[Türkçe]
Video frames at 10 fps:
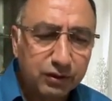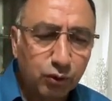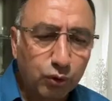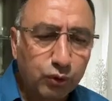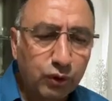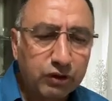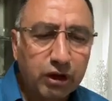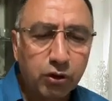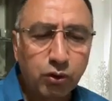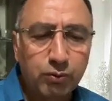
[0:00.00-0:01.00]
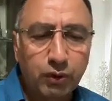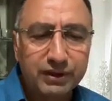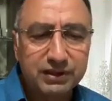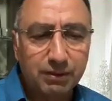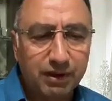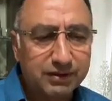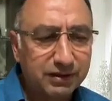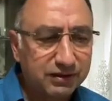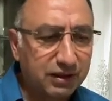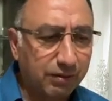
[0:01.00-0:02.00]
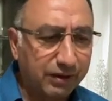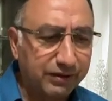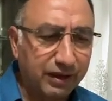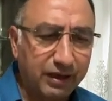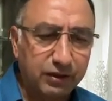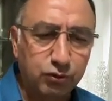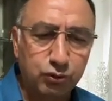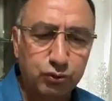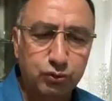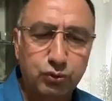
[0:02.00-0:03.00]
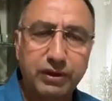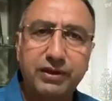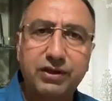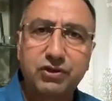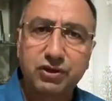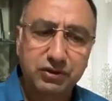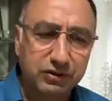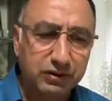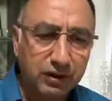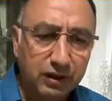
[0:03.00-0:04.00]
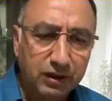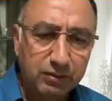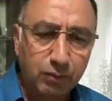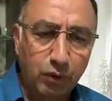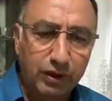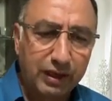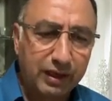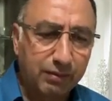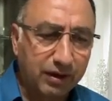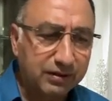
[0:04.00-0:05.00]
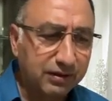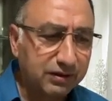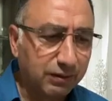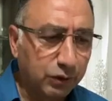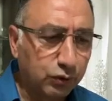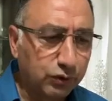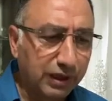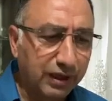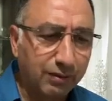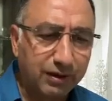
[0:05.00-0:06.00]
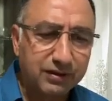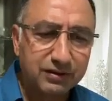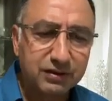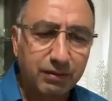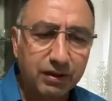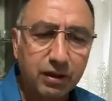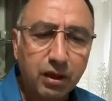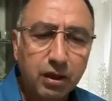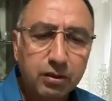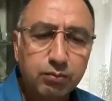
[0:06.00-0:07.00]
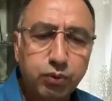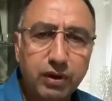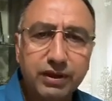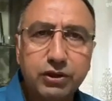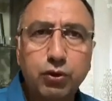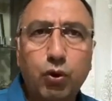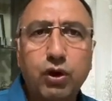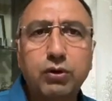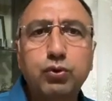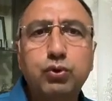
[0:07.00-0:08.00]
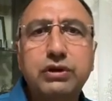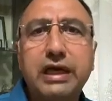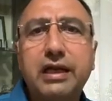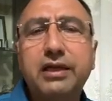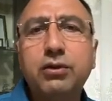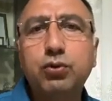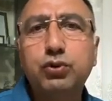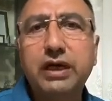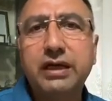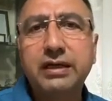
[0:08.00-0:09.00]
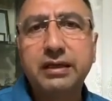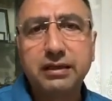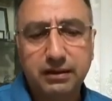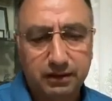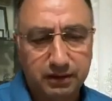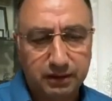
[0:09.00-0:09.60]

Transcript: Doğu Güneydoğu Anadolu bölgesine baktığınız zaman yani Kürtlerin yaşadığı bölgelere baktığınız zaman, Kürt illerine baktığınız zaman buradaki oran %50'nin üzerini e,